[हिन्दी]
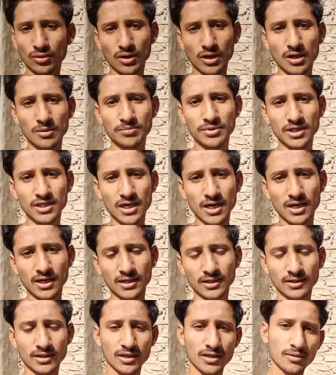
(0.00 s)
और अभी क्या
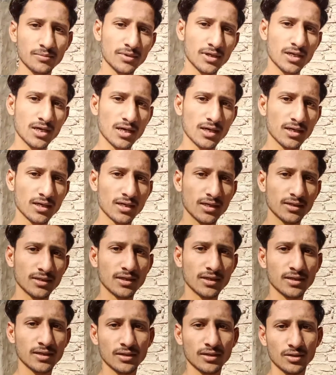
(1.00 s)
करते हैं अभी खाना खाते
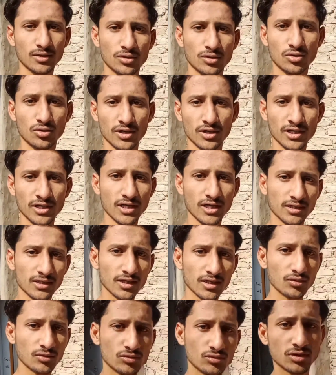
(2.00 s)
हैं रोटी खाते
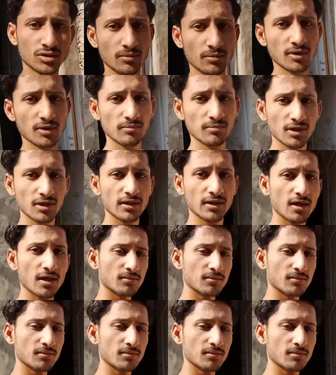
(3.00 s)
हैं उसके बाद मिलते